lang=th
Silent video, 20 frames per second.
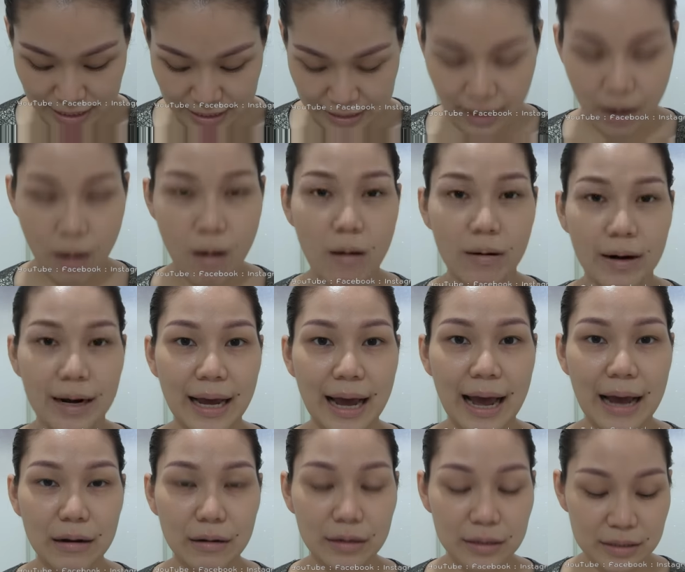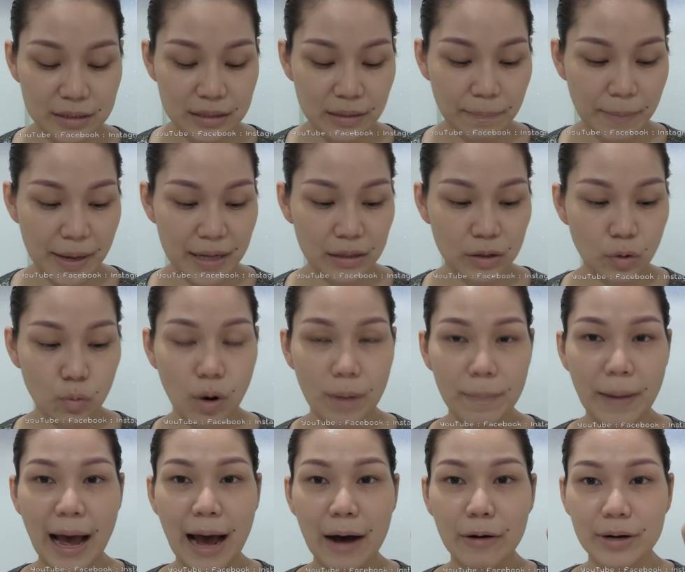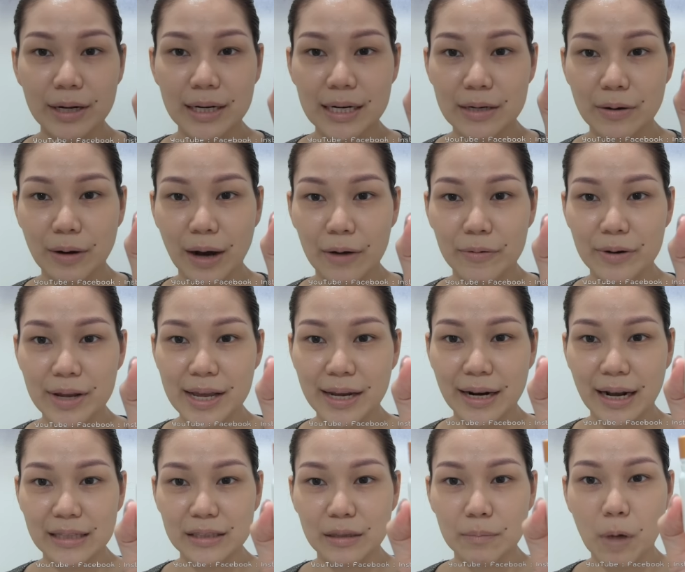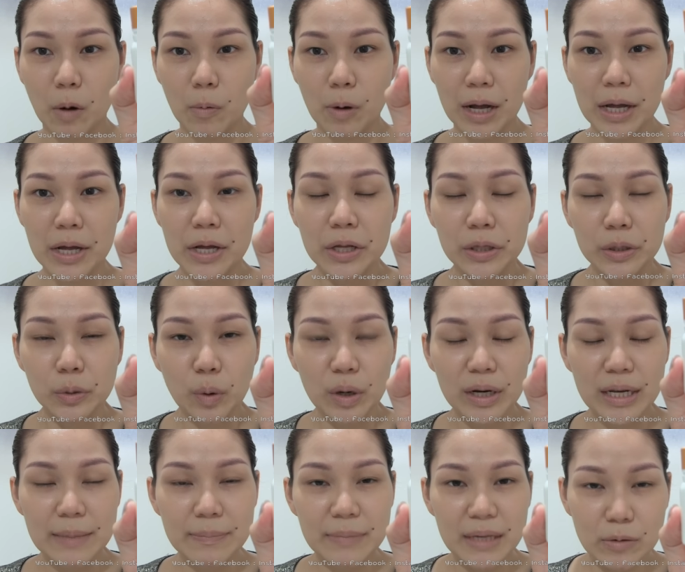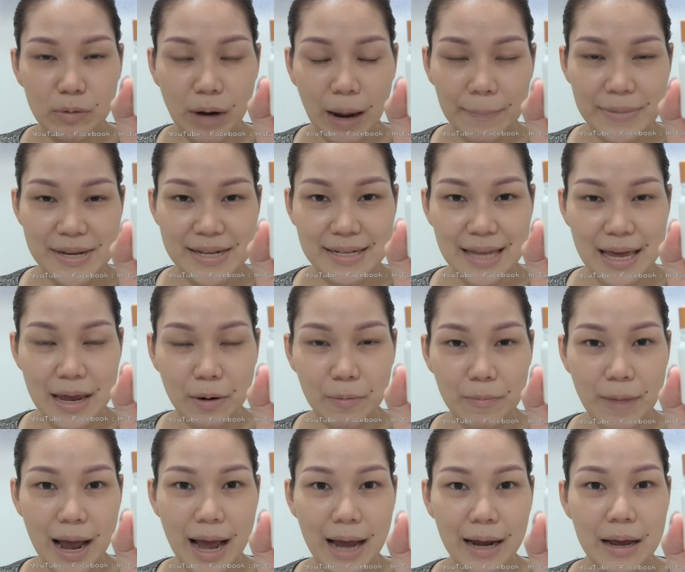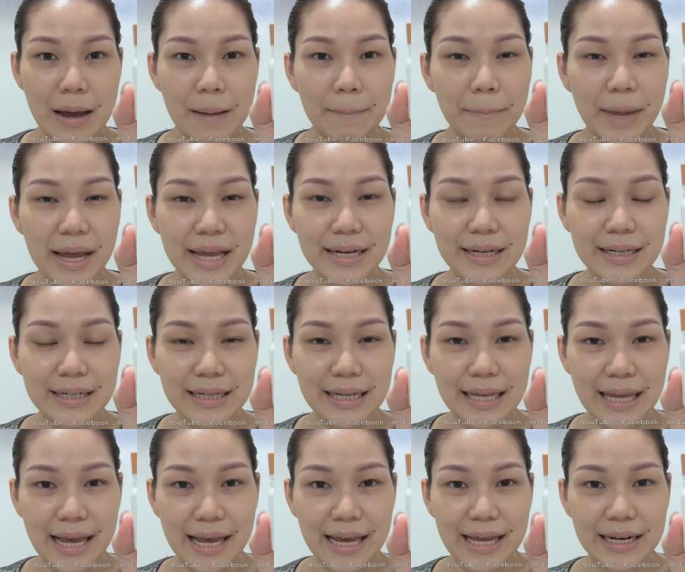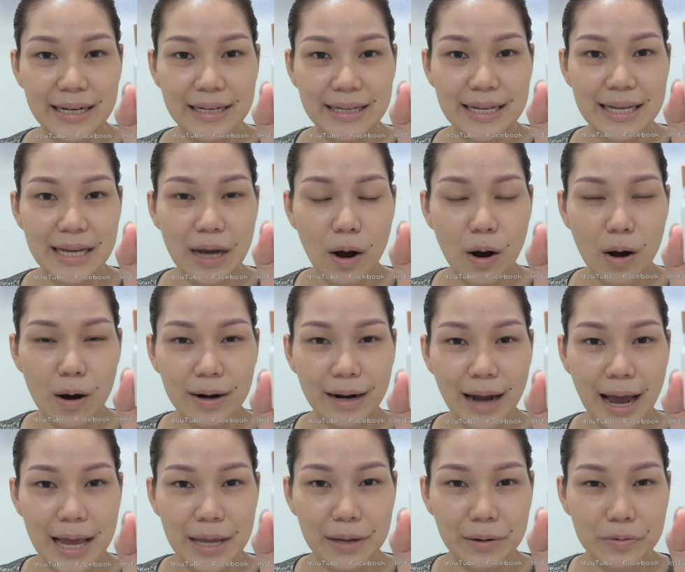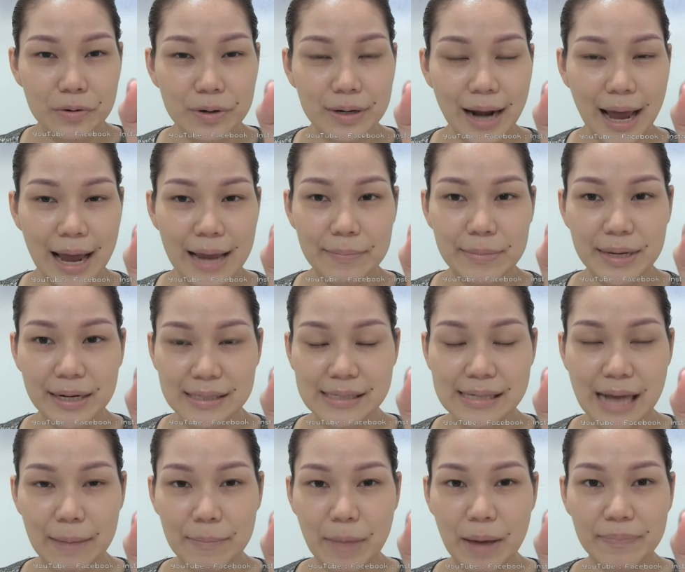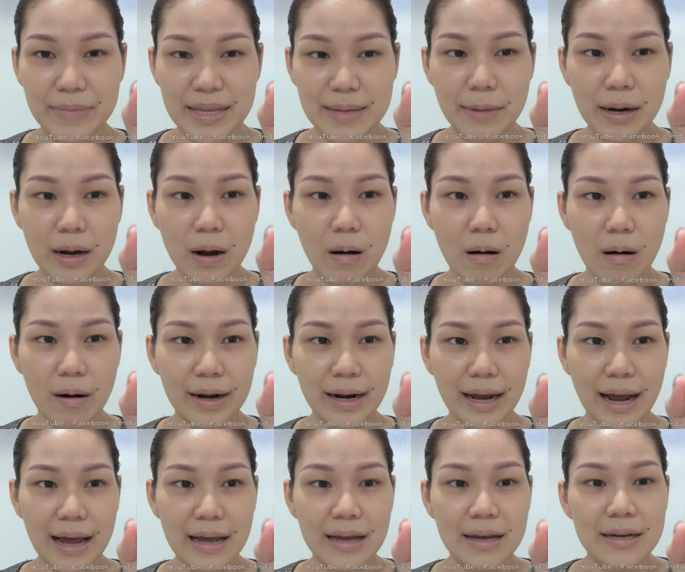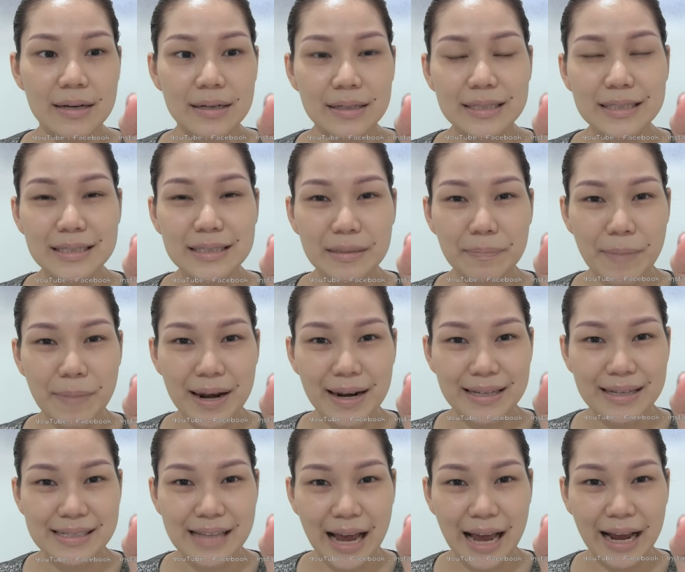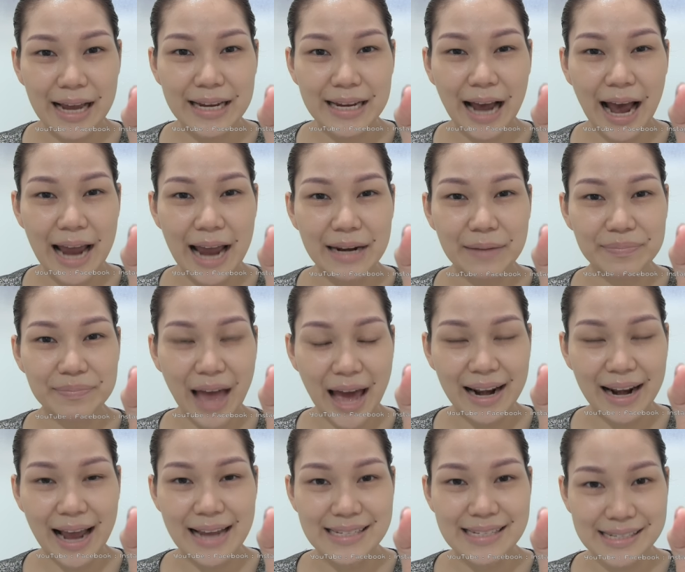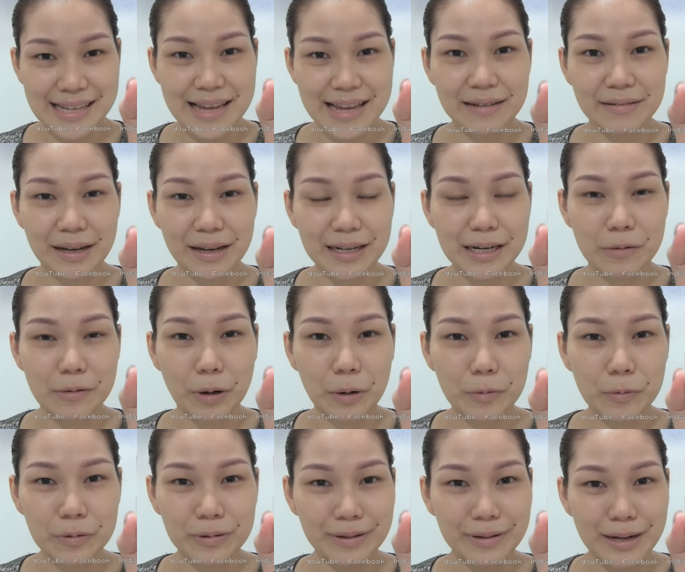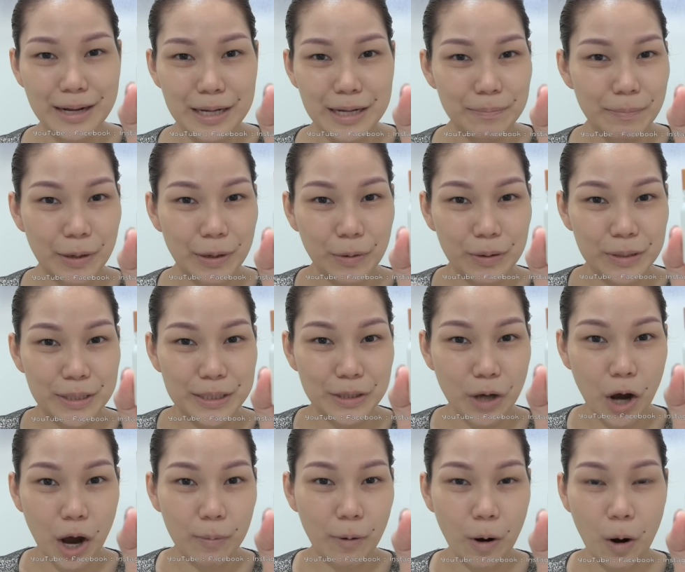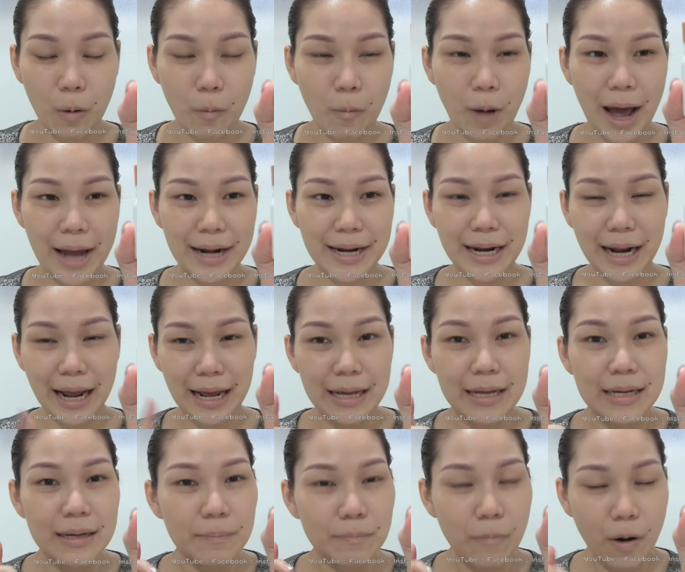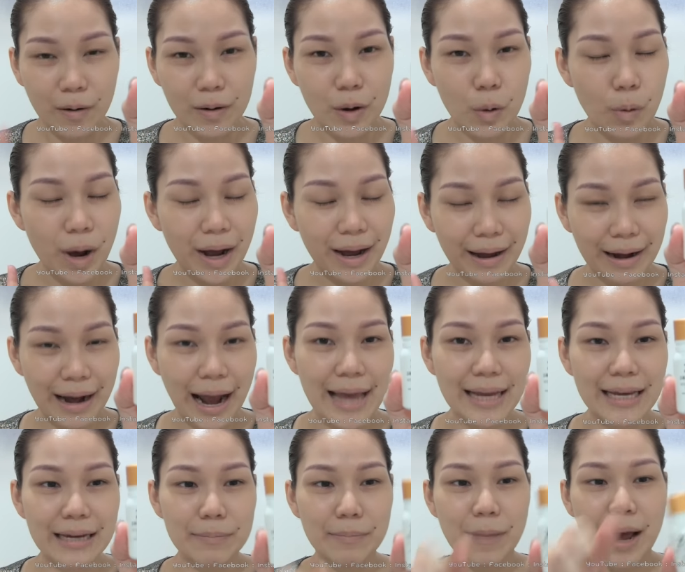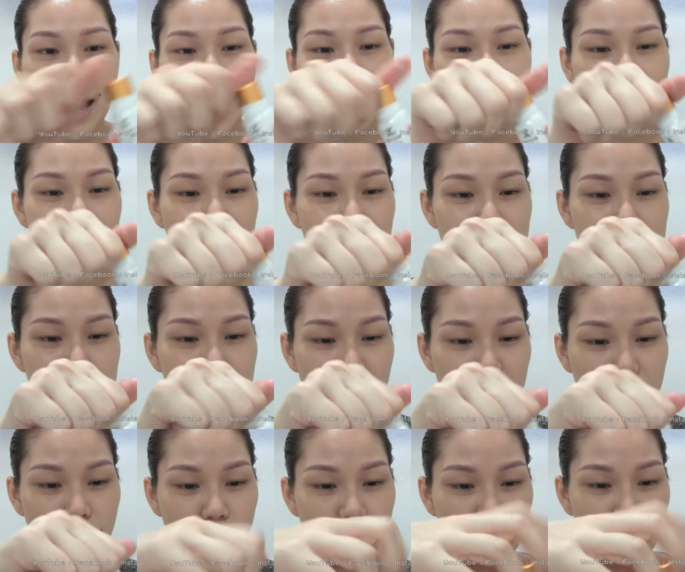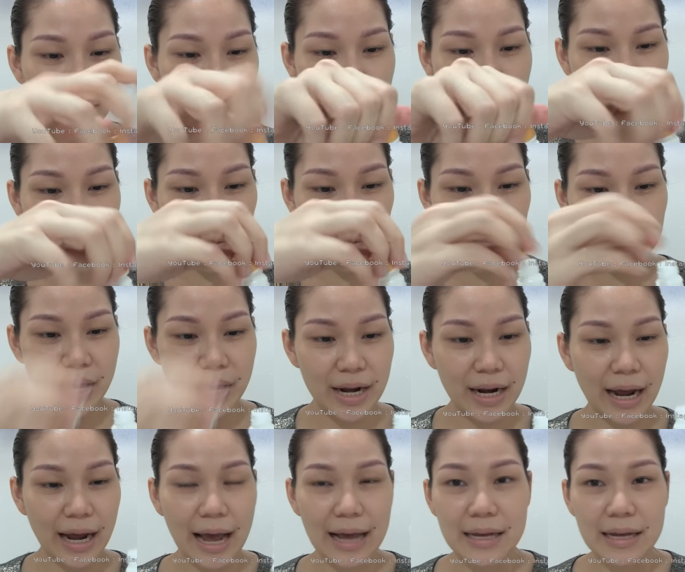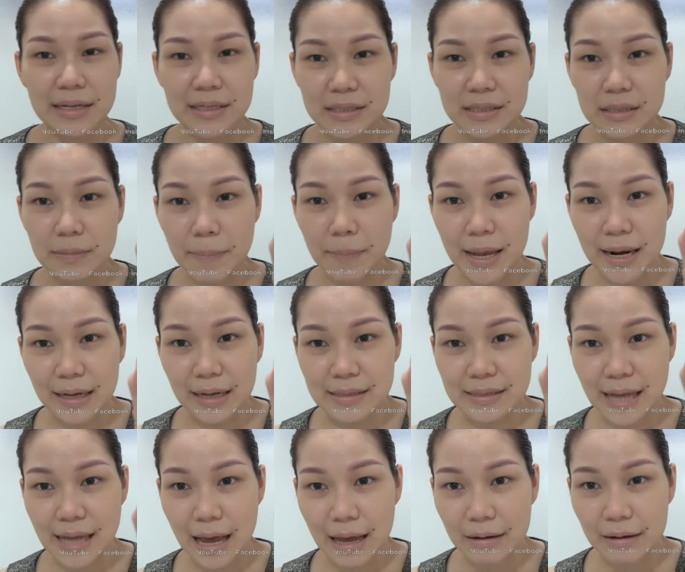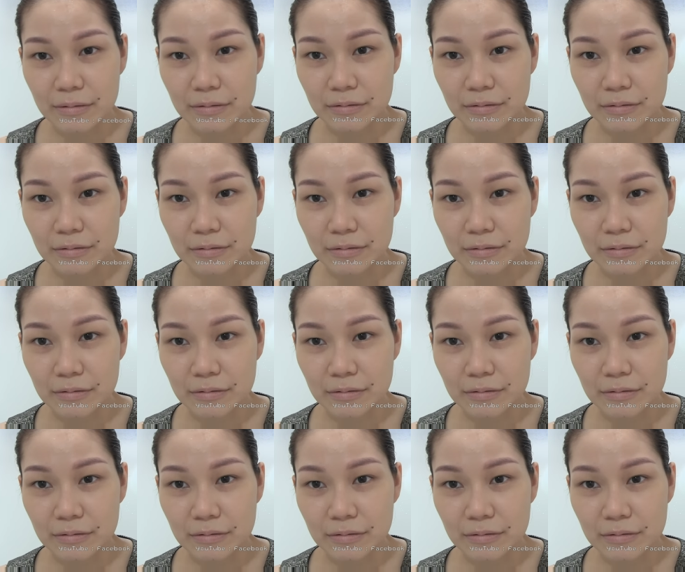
ที่ 2 นะคะ ก็คือจะเป็นตัวพาวเดอร์ของเขาเองค่ะ ต้องบอกว่าตัวนี้มีความพิเศษมาก ไม่เคยเห็นยี่ห้อไหนรุ่นไหน มีลักษณะแบบนี้มาก่อนนะคะ คือจะเป็นลักษณะคล้ายๆน้ำตาลไอซิ่งถ้าเกิดว่าคุณเป็นคนที่ชอบของหวานเนี่ยนะคะ บอกเลยว่าคล้ายกันมากนะคะ คือเปิดขวดออกมาปุ๊บเนี่ยนะคะ จะเป็นลักษณะ